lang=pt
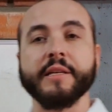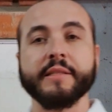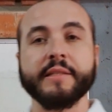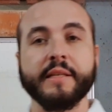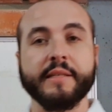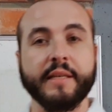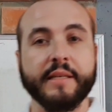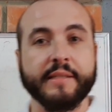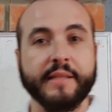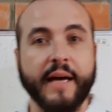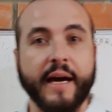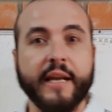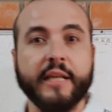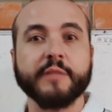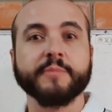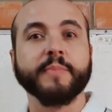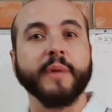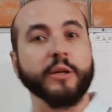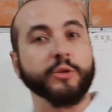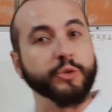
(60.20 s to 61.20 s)
necessárias
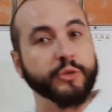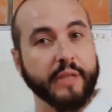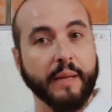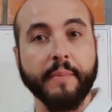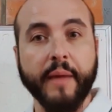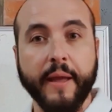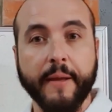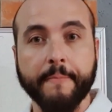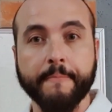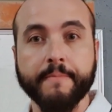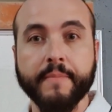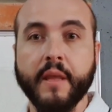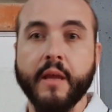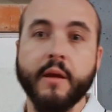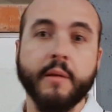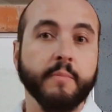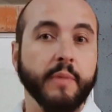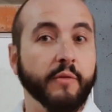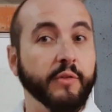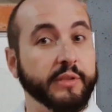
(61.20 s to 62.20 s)
para chutar bem,
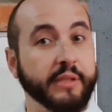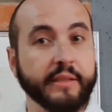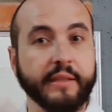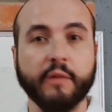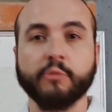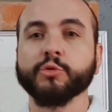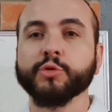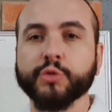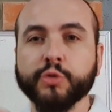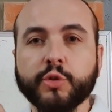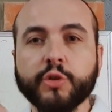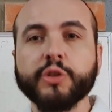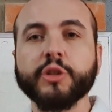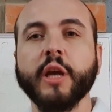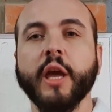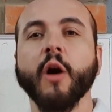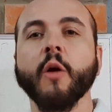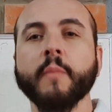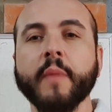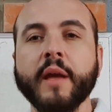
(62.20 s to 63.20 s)
para você ter um chute
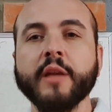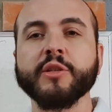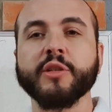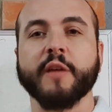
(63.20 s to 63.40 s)
realmente